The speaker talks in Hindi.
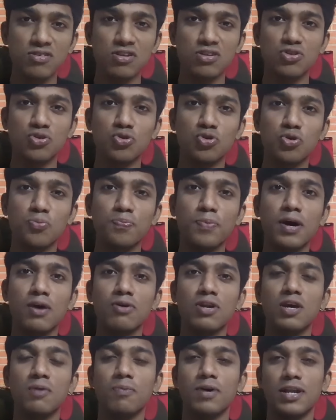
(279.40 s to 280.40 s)
सीरीज यूट्यूब पे
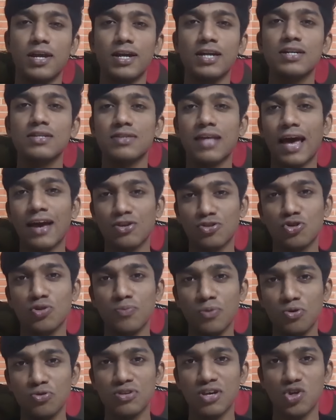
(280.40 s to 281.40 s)
अवेलेबल है थैंक्स टू
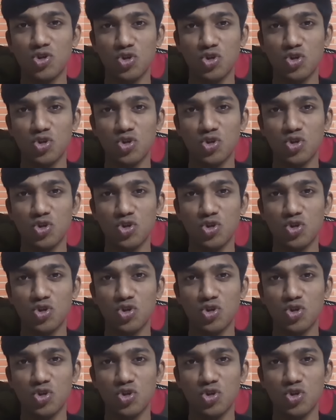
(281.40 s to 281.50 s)
म्यूज